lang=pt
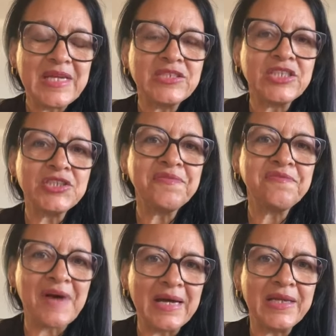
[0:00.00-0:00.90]
que a gente
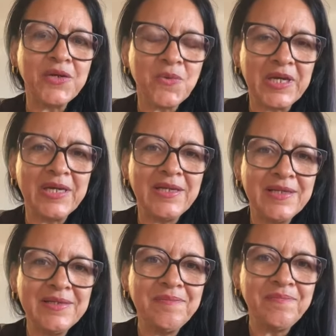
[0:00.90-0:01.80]
fale com
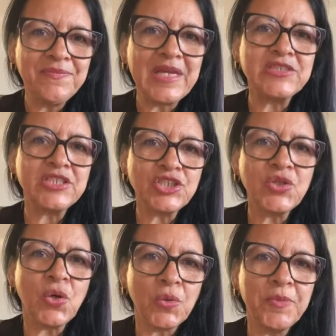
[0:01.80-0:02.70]
Ele, que a gente
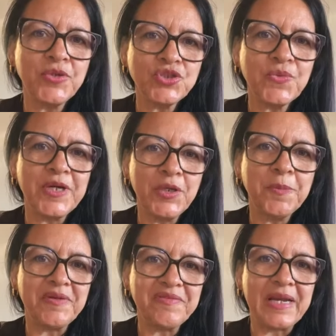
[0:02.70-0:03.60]
dobre o
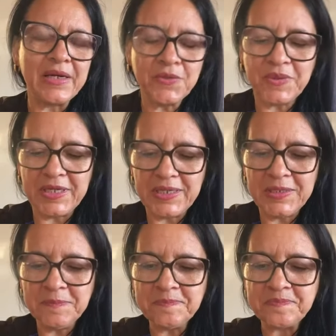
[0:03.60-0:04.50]
joelho para falar com
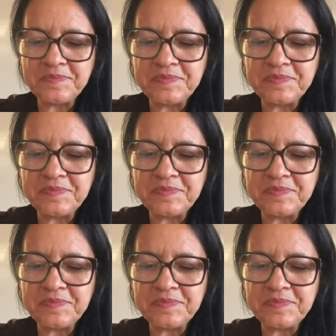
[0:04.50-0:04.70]
Ele.